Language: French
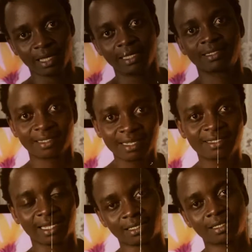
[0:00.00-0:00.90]
Et ça,
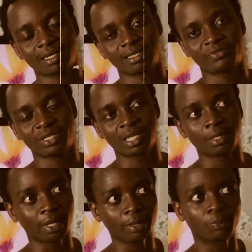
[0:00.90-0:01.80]
ça a été très difficile.
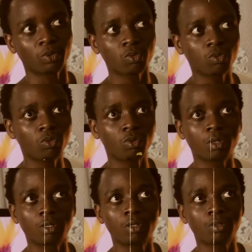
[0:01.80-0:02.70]
Mais beaucoup
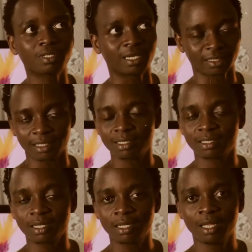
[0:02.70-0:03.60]
ont transcendé
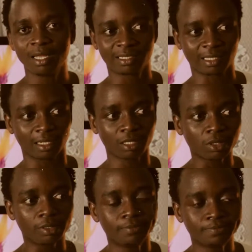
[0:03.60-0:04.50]
ça. C'est-à-dire
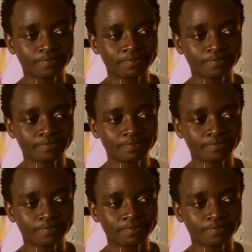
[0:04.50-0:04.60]
que